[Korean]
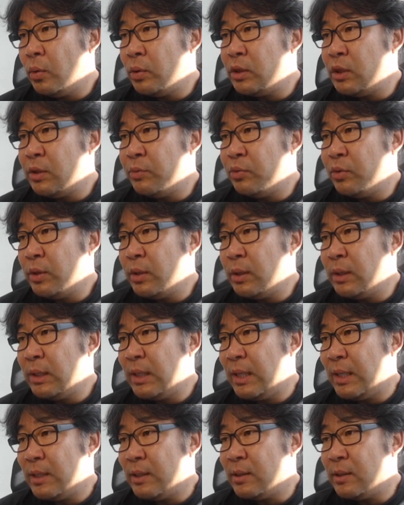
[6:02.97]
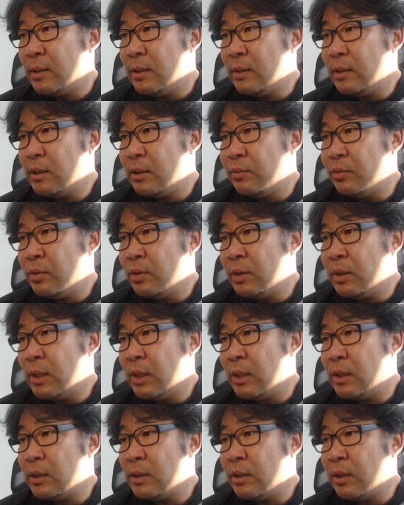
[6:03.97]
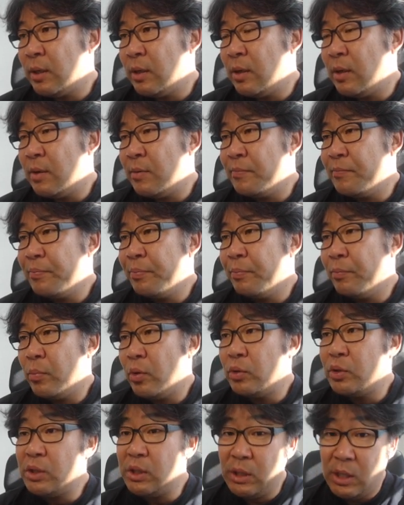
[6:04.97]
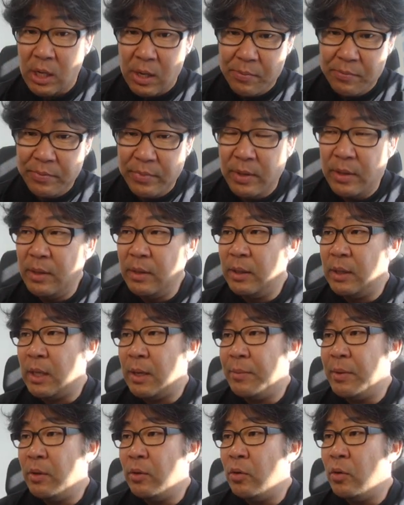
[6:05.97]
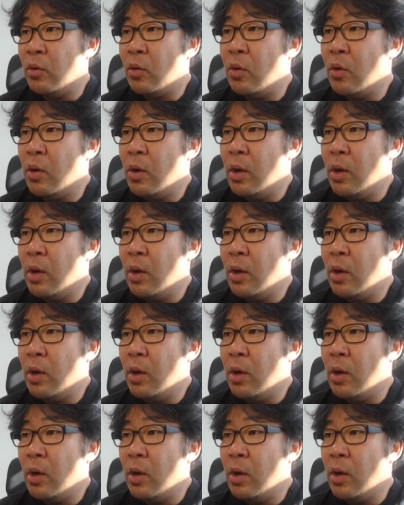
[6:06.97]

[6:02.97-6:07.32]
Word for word: 지붕 있는 테라스죠. 지붕 있는 테라스 겸 포치 겸 그다음에 요